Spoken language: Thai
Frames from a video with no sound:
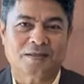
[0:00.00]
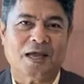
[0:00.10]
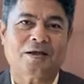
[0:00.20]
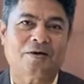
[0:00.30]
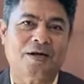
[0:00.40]

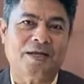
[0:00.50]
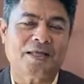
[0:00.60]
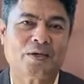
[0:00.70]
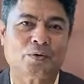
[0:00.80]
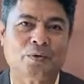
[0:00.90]
จากกรณี
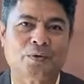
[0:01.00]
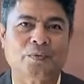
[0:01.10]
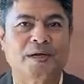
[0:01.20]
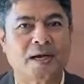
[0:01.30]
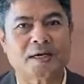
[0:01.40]
ที่คุณ
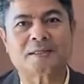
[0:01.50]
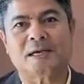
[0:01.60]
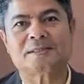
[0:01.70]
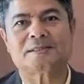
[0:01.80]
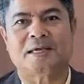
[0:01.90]
วิรัติ รัต
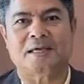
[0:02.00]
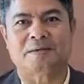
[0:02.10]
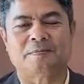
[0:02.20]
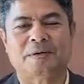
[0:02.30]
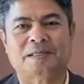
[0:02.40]
นเสถ
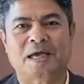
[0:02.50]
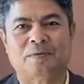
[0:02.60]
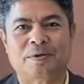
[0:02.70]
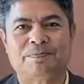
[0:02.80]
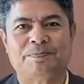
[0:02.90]
ประธาน
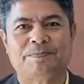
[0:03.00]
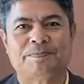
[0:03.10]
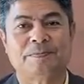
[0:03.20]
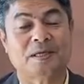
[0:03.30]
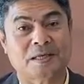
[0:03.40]
วิป
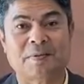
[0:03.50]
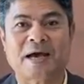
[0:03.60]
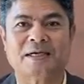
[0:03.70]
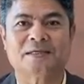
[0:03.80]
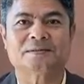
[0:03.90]
รัฐ
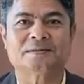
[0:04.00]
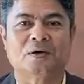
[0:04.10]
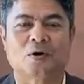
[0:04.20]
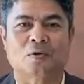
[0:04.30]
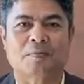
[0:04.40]
บาล
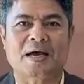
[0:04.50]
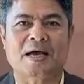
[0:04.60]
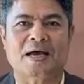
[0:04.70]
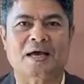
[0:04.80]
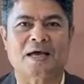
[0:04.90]
ออกมา
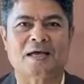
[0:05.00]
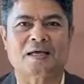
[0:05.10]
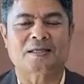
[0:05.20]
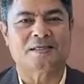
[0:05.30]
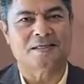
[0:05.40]

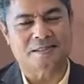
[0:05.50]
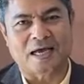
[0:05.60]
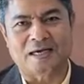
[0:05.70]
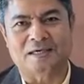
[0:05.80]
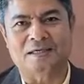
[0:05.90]
ยืน
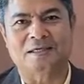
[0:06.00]
ยัน